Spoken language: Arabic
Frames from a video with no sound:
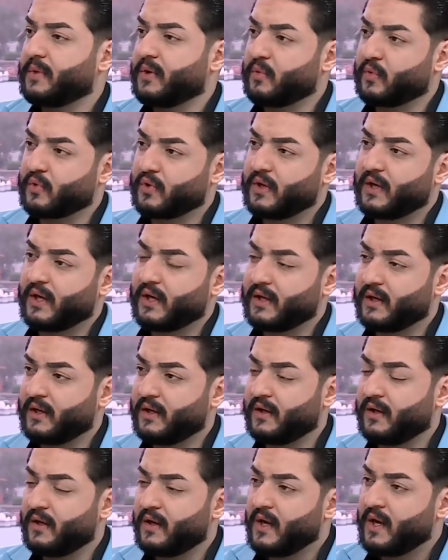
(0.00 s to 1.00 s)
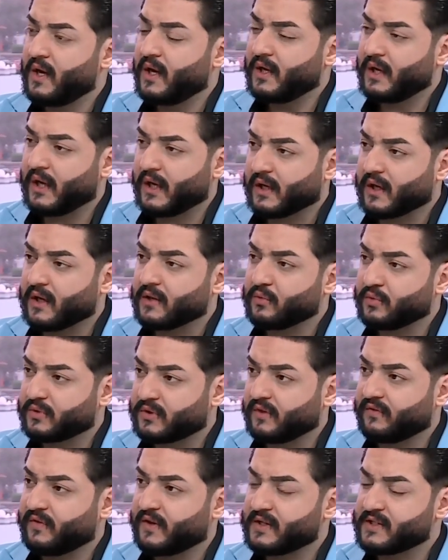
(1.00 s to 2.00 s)
وكل هاي الاعراض
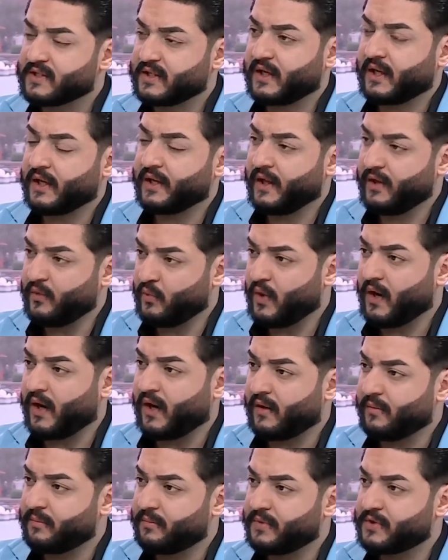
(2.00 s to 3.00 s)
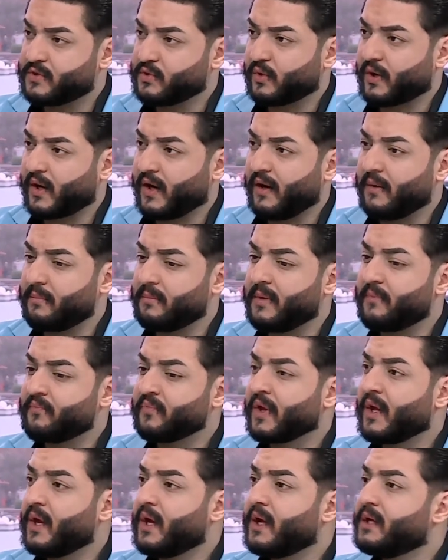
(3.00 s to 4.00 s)
والتفاصيل عن انواعها بصوره نعم. عامه
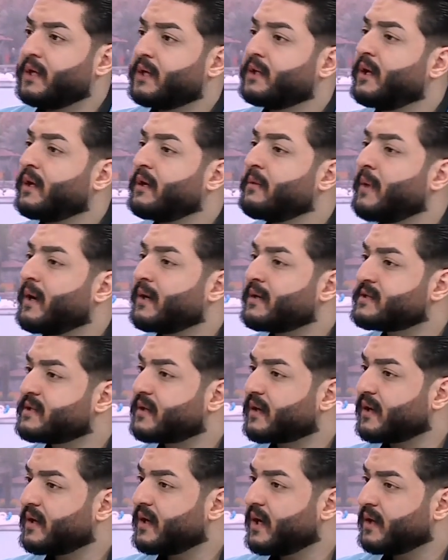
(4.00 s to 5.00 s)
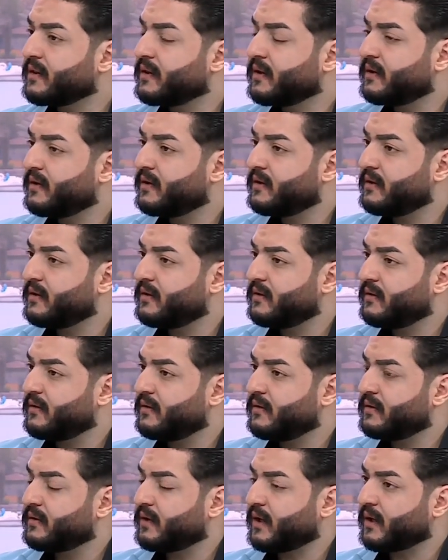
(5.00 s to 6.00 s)
نعم. يقدر يمارس الرياضه اللي
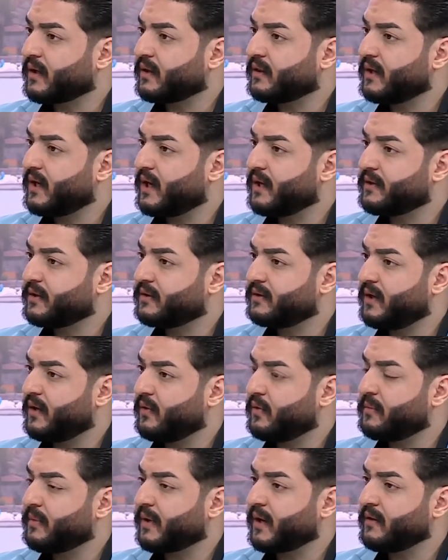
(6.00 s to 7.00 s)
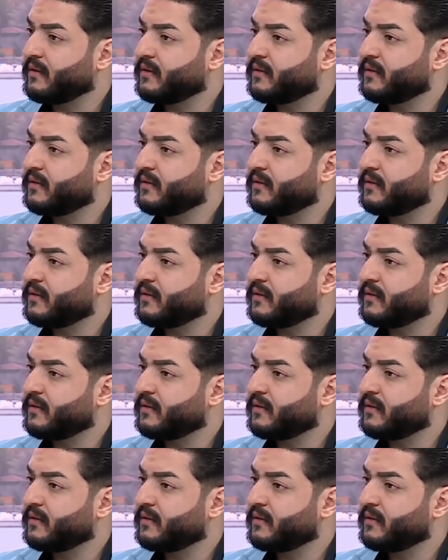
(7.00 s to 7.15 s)
يتعرض لهذا الداء والمرض